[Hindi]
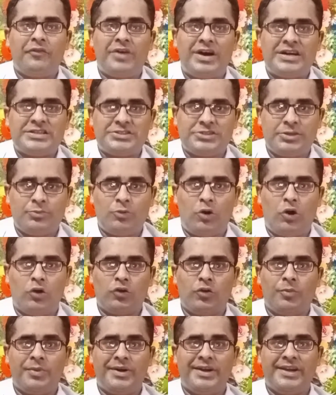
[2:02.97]
वाच टाइम
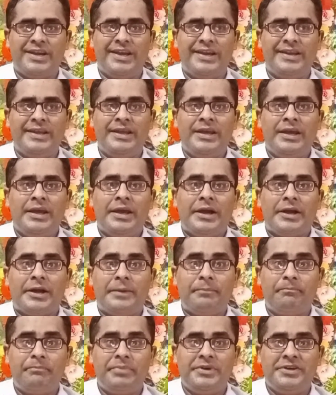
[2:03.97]
ऑटोमेटिकली
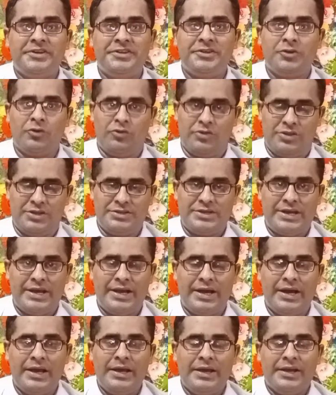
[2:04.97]
कंप्लीट होता
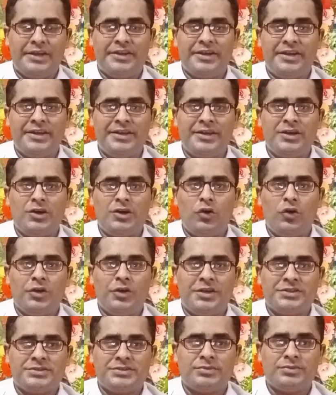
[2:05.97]
जाएगा यानी कि
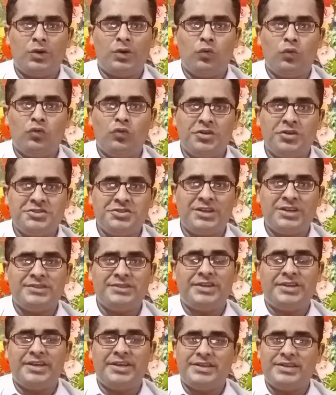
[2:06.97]
एक किस्म का ओरिजिनल
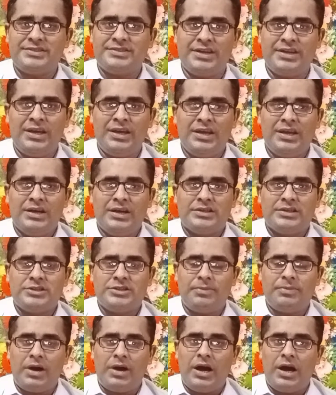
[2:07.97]
तरीके से
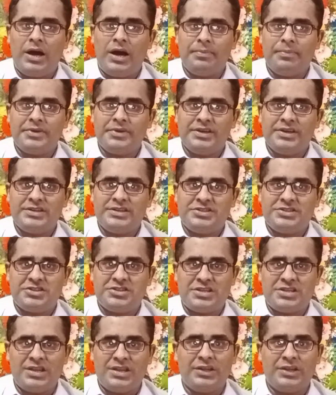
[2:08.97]
जब आपके
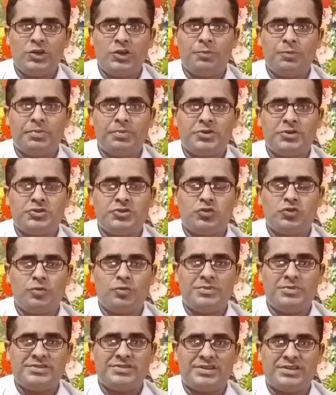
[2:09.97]
चैनल के ऊपर शुरू
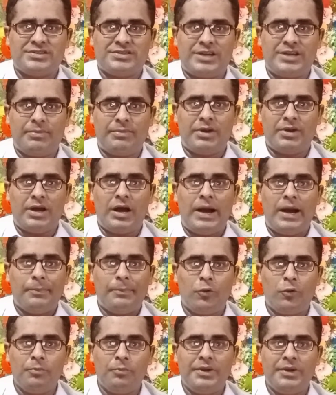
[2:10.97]
में सब्सक्राइबर
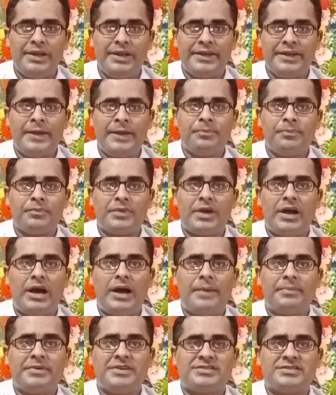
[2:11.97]
आपको मिलेंगे
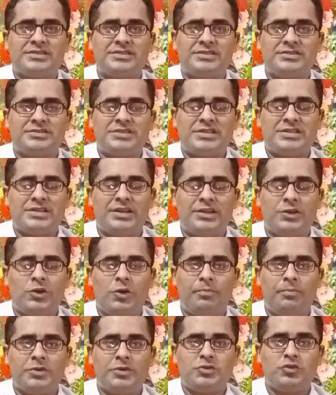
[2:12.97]
आपके चैनल के
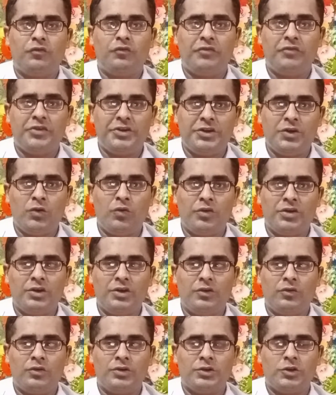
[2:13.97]
ऊपर जो वीडियो होगी
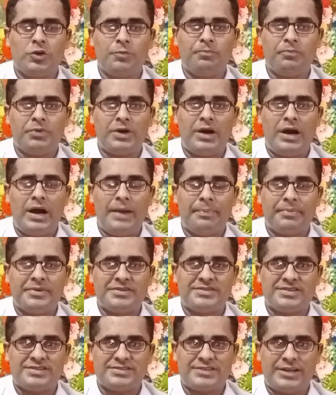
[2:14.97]
उनके ऊपर आपके
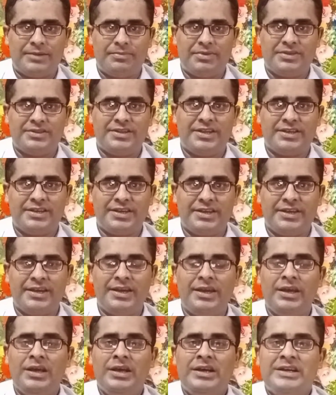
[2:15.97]
सब्सक्राइबर
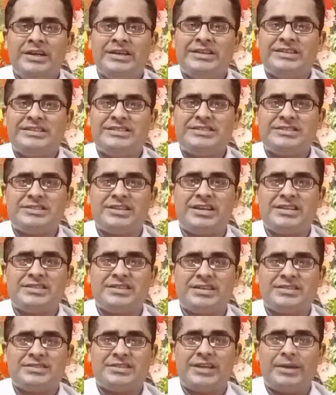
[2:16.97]
देखेंगे इस तरह
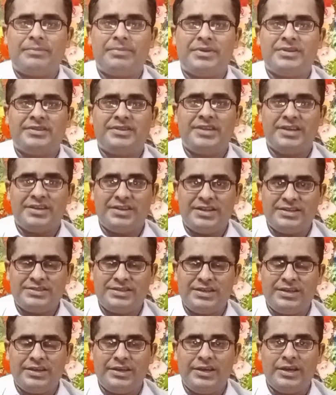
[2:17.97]
सब्सक्राइबर देखने
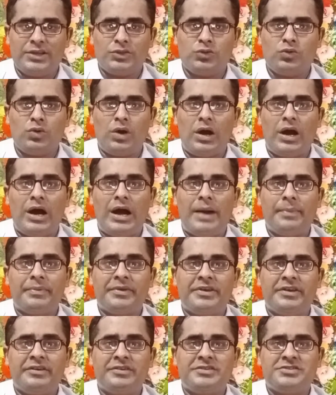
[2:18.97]
से एक तो
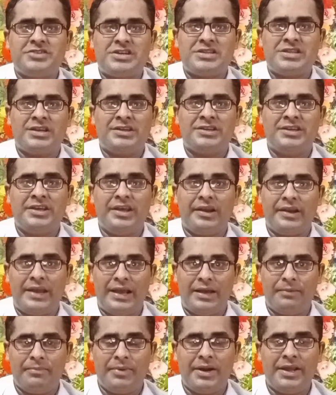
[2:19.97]
आपके चैनल की
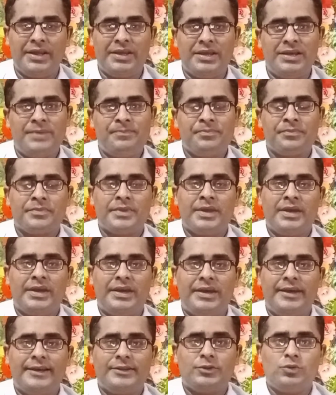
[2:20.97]
रैंक बढ़ेगी
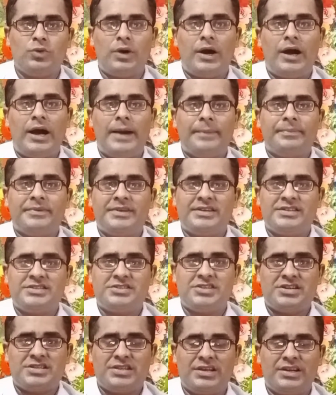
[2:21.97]
एक तो आपके
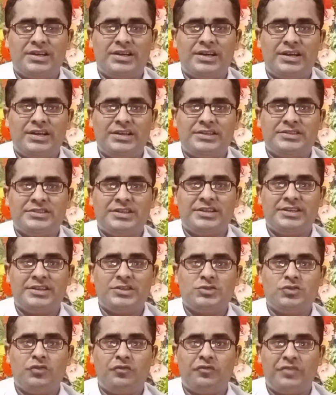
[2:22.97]
चैनल का यानी कि
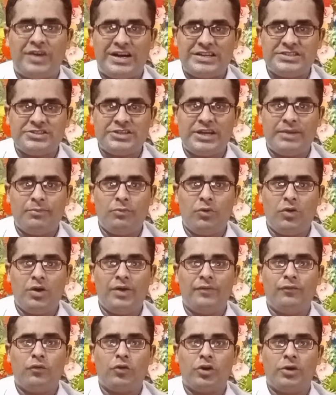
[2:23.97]
जो वाच टाइम
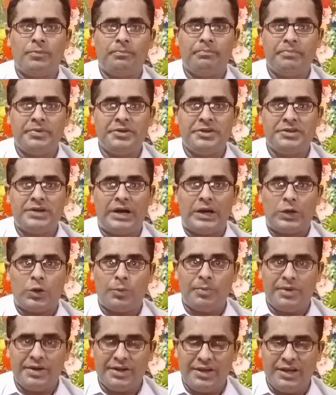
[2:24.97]
होगा वो कंप्लीट
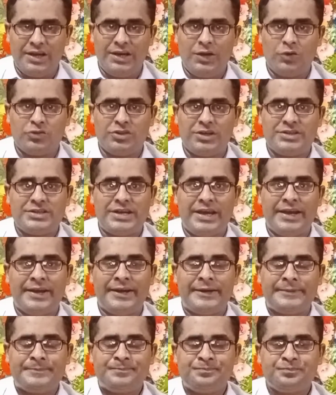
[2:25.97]
ऑटोमेटिकली होता
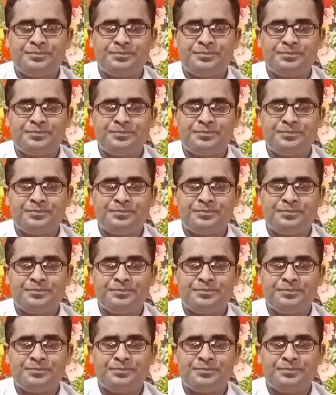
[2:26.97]
जाएगा